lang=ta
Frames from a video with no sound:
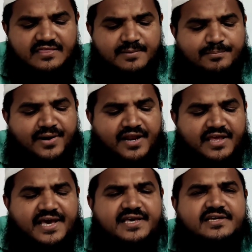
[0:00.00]
இந்த
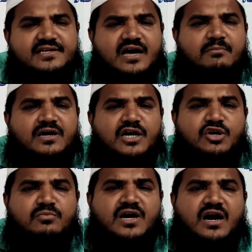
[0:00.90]
பணியை நாம்
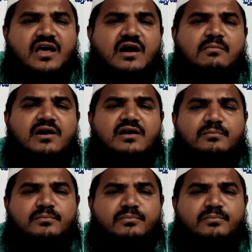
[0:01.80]
கண்டும் காணாமல்